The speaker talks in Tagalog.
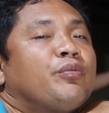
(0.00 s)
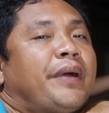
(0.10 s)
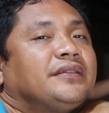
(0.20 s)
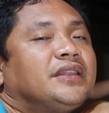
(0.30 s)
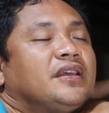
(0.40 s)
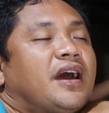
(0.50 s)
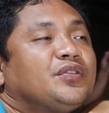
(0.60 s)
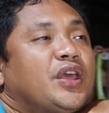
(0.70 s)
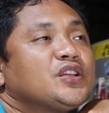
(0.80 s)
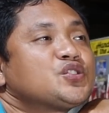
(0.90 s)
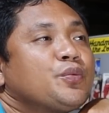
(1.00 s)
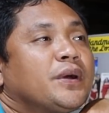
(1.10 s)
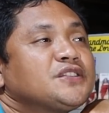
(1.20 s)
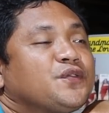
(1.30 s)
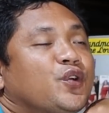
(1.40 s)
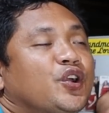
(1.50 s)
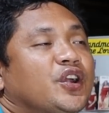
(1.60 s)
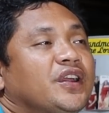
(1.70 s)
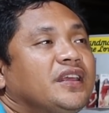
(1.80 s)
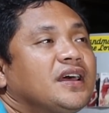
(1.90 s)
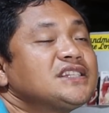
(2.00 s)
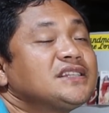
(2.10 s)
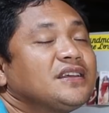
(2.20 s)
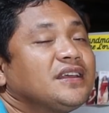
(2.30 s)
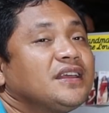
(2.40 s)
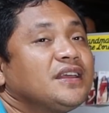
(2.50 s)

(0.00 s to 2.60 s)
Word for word: Almighty God, thank you so much for yes, Seattle with